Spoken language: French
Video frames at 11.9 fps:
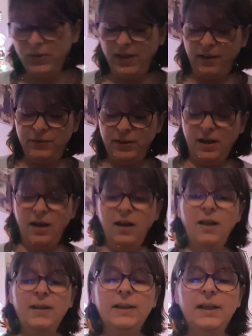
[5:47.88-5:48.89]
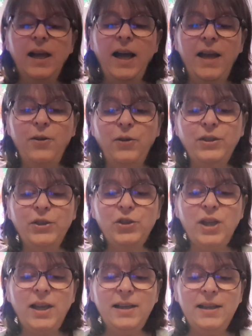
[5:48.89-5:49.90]
servira. Alors
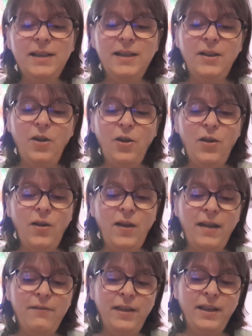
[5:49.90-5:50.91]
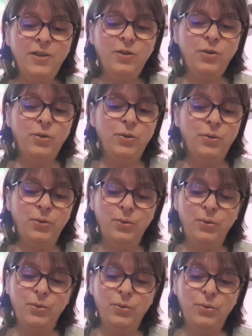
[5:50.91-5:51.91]
déjà, avec
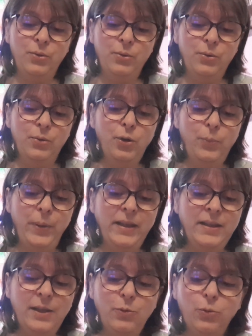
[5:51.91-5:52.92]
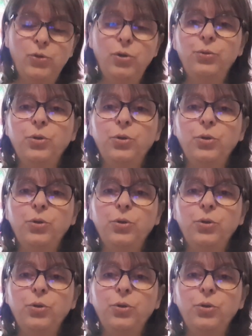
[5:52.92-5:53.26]
euh, le paquet, donc sur le